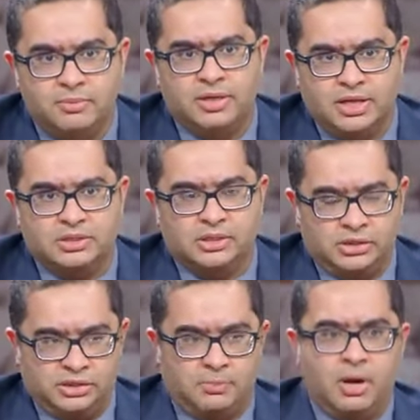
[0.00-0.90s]
الناس
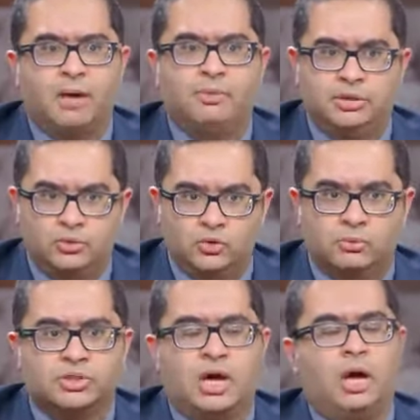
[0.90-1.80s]
الشباب اللي عندهم
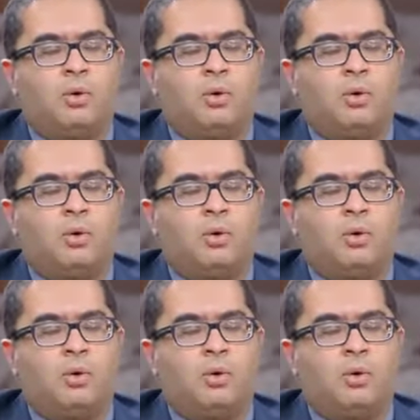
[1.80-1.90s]
صحه